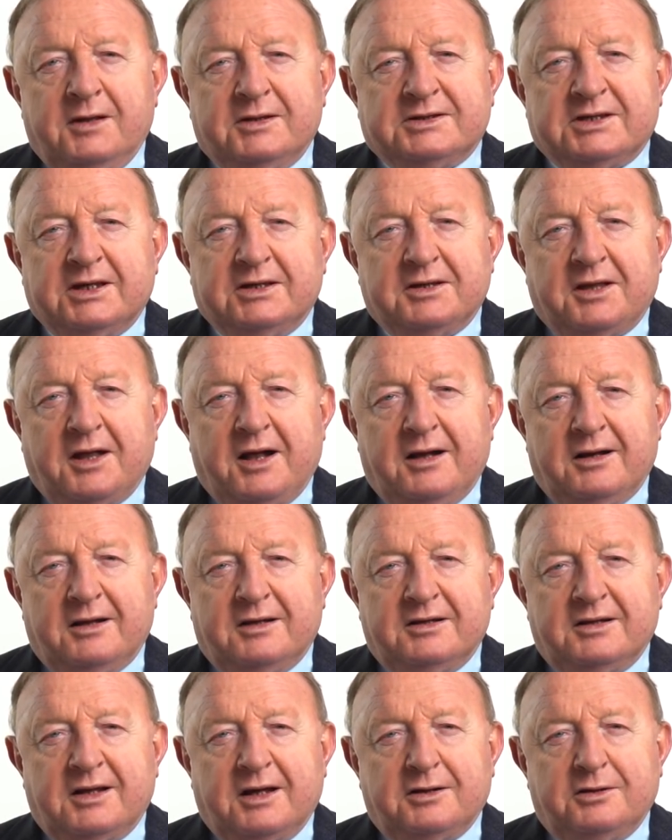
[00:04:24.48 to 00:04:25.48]

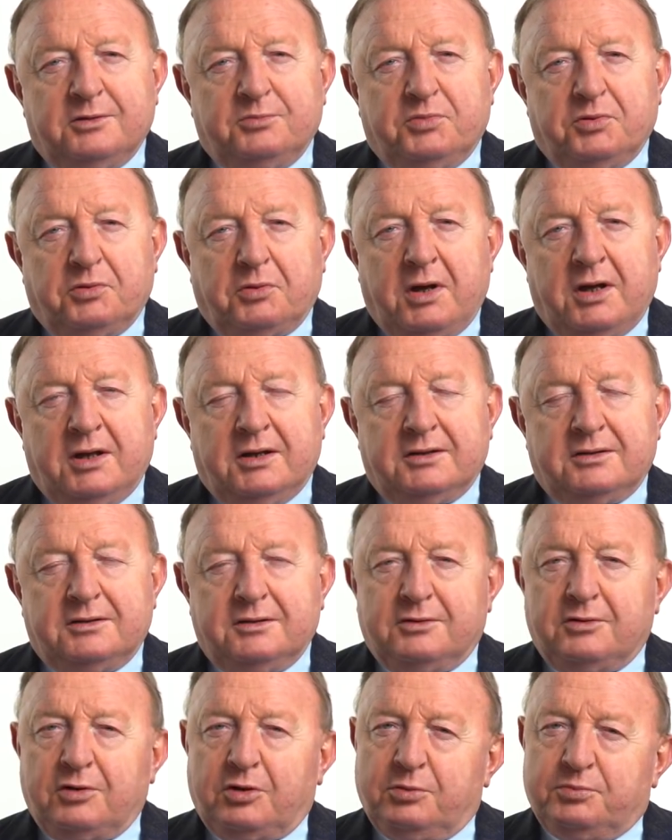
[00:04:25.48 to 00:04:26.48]
Centralnego Biura
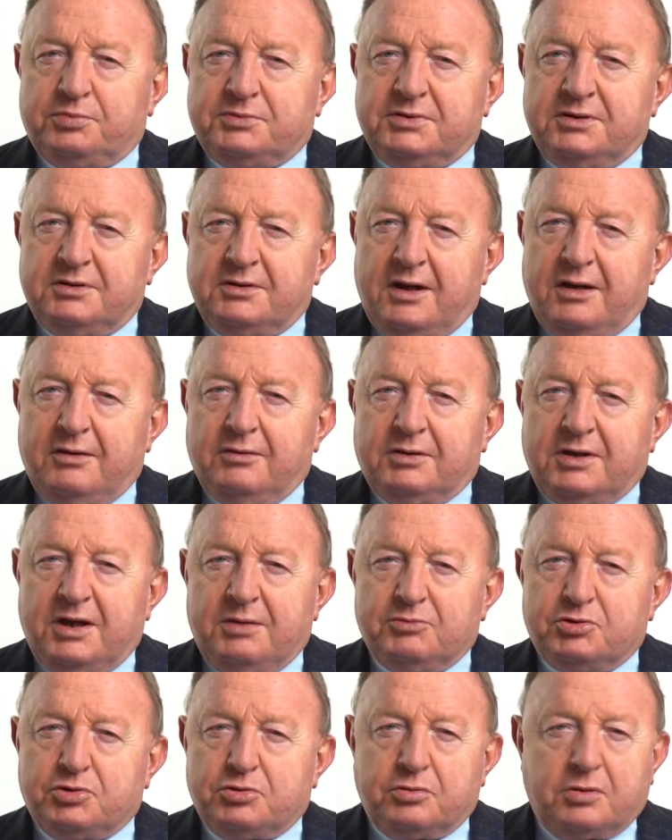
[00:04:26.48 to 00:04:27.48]
Antykorupcyjnego
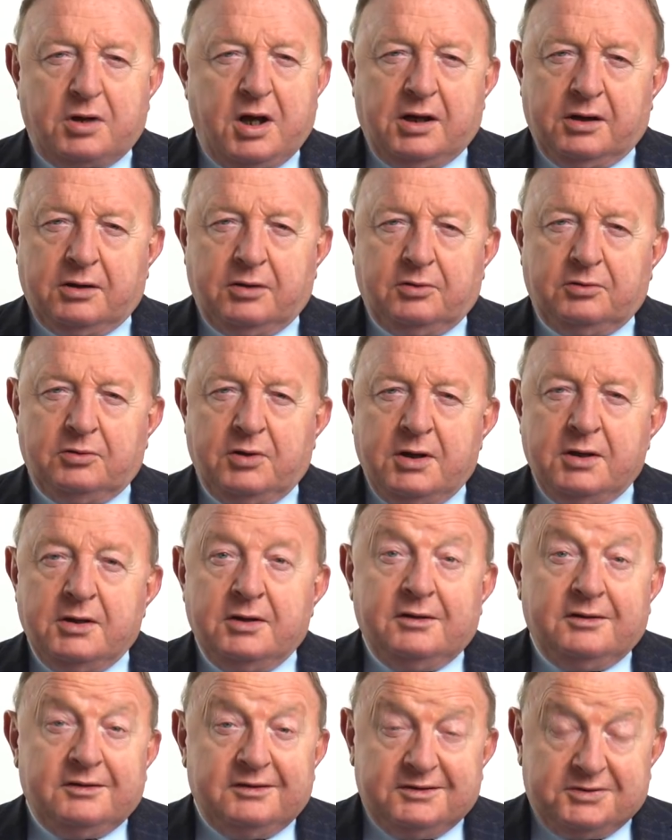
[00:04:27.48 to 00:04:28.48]
tam szukają,
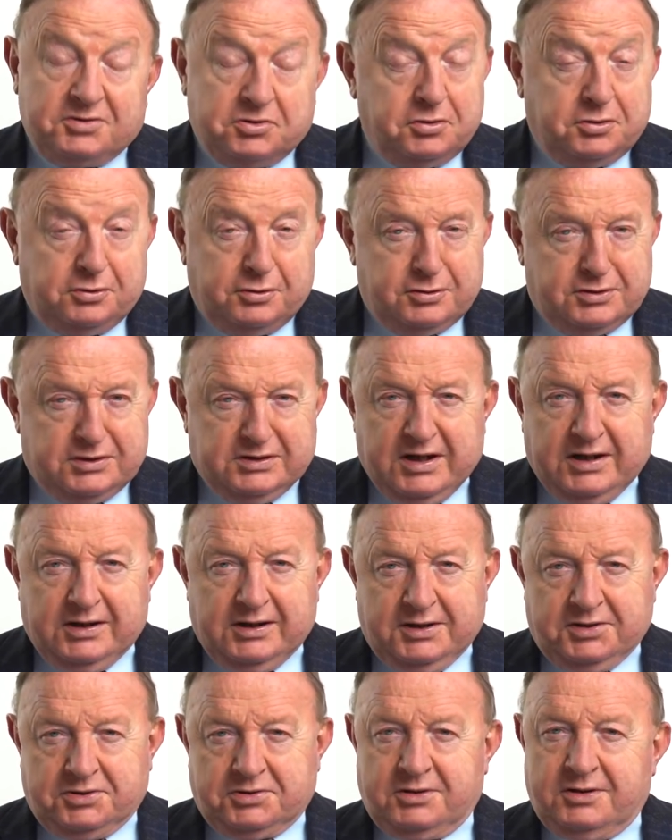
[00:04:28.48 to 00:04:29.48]
e, czy to
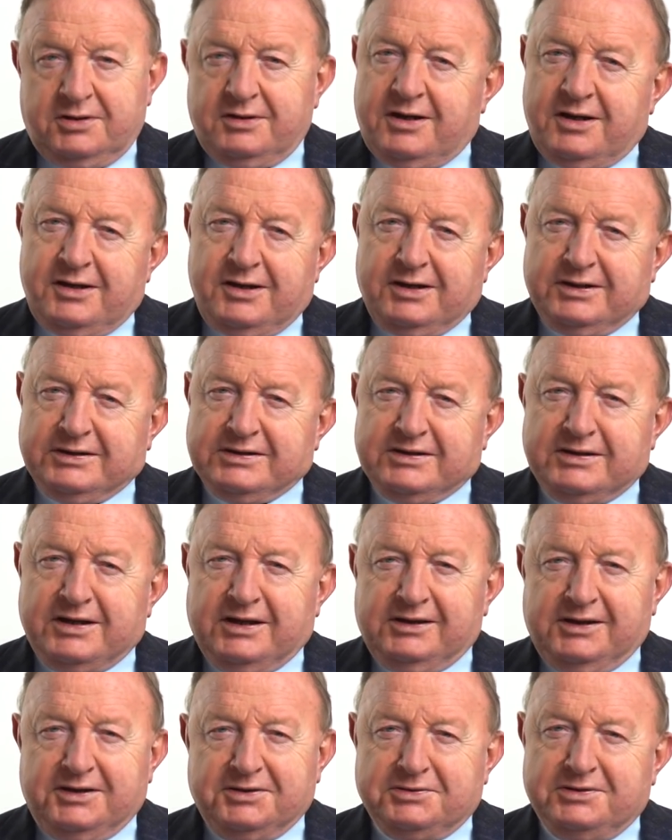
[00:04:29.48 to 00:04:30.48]
znaleźli, a jak
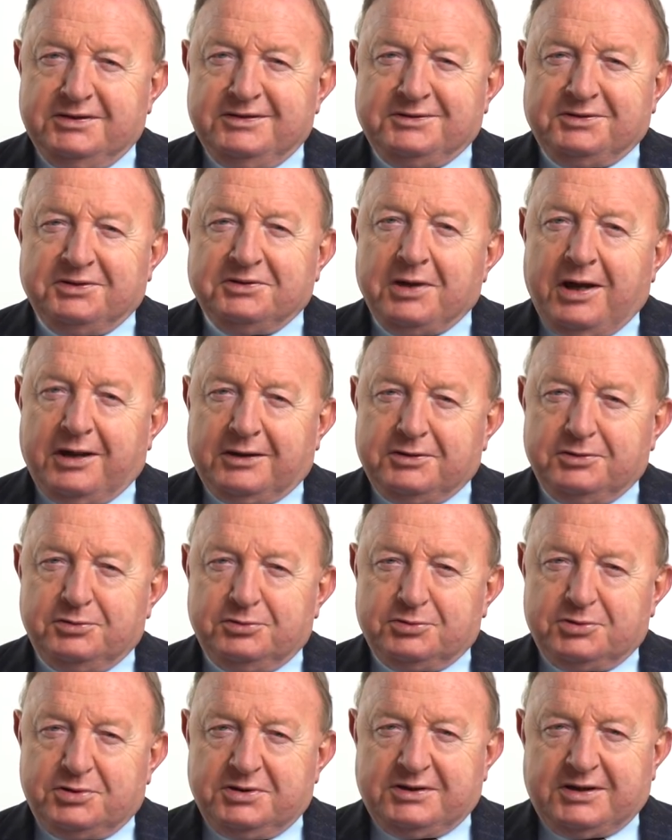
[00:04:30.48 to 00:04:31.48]
znaleźli, to jaki
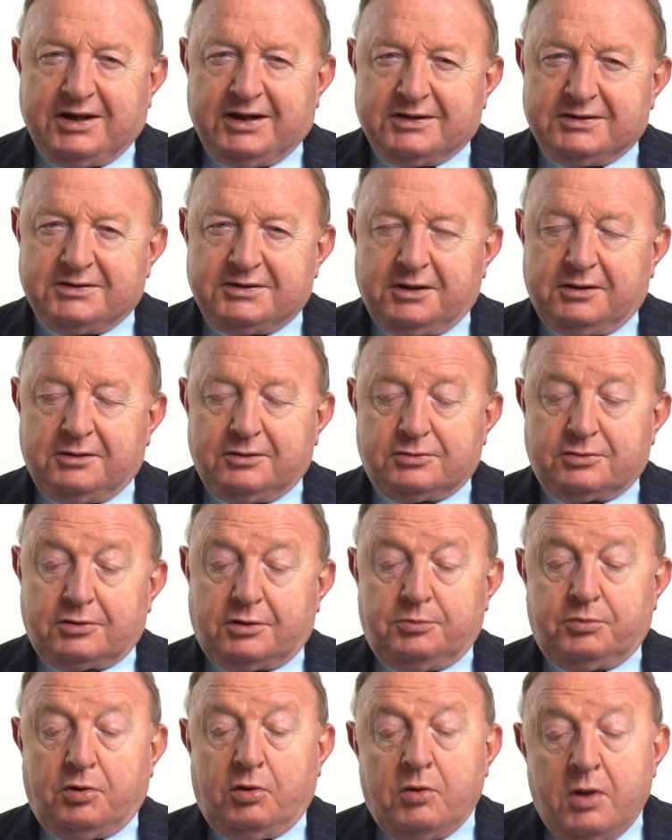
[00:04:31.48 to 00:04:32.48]
użytek z tego
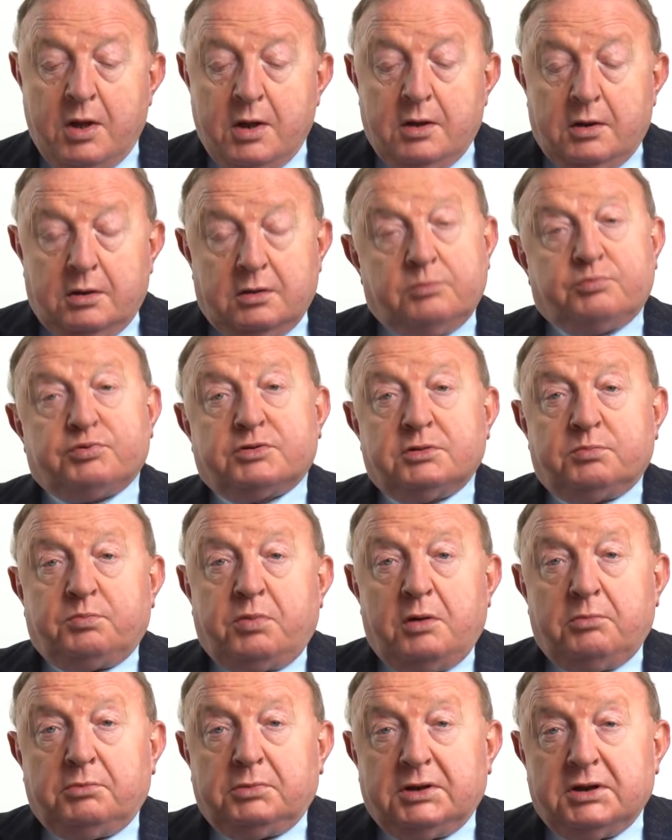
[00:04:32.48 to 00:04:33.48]
zrobią.
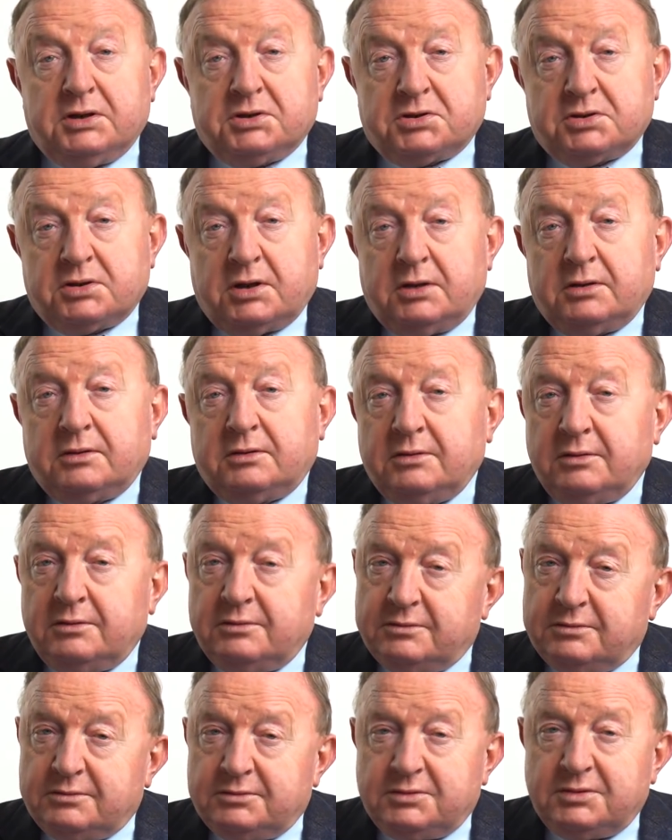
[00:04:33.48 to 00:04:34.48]
Przypomnę, że
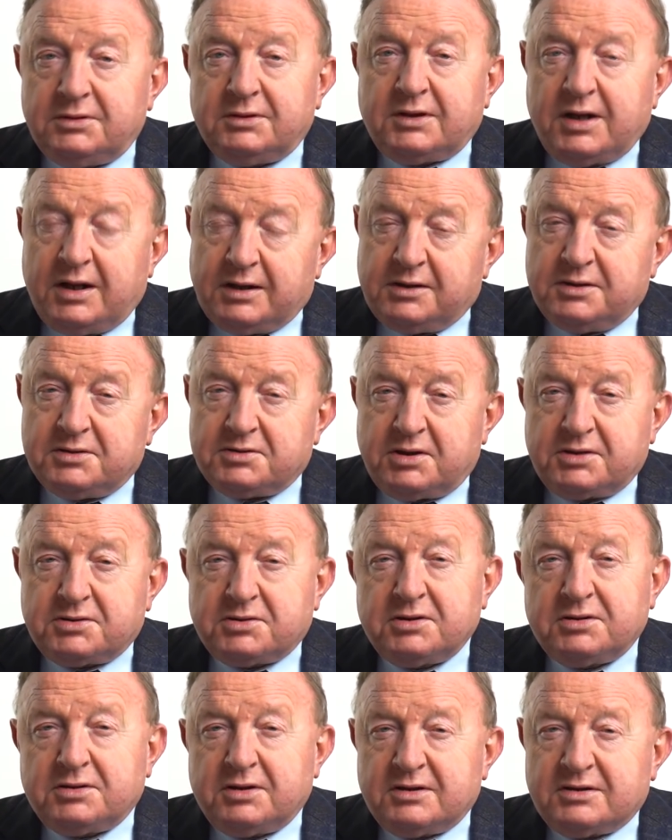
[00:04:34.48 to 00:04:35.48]
to takie
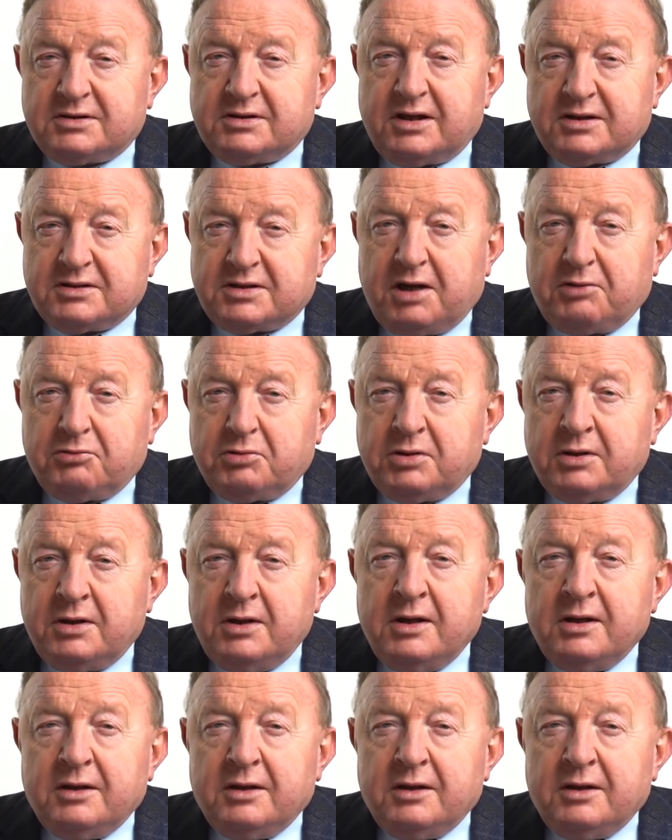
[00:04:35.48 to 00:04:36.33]
rzeczy się zdarzały.